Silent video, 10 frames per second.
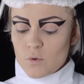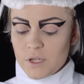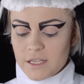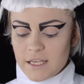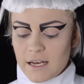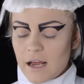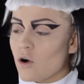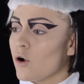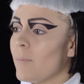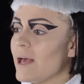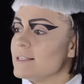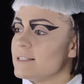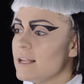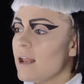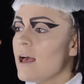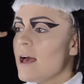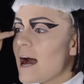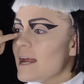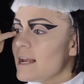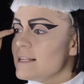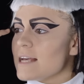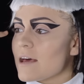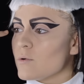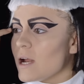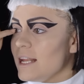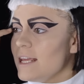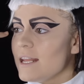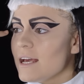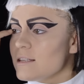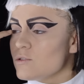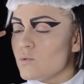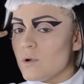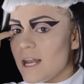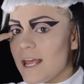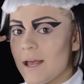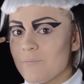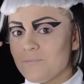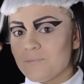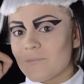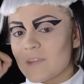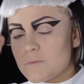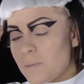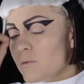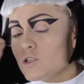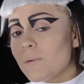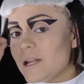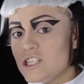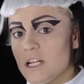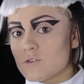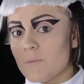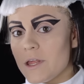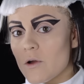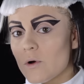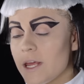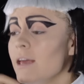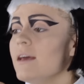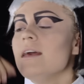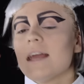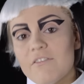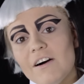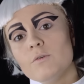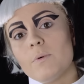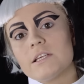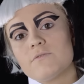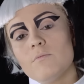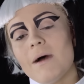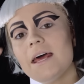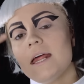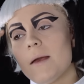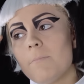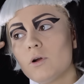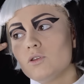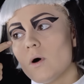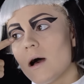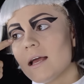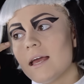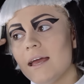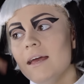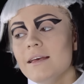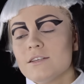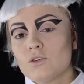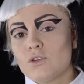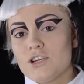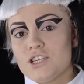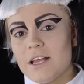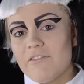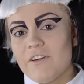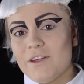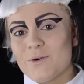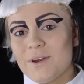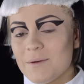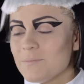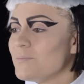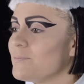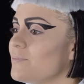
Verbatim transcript: quindi la col pencil, a realizzare una linea sulle, mh, mm, proprio sopra le ciglia superiori, che vado poi a sfumare e porto anche sotto le ciglia inferiori.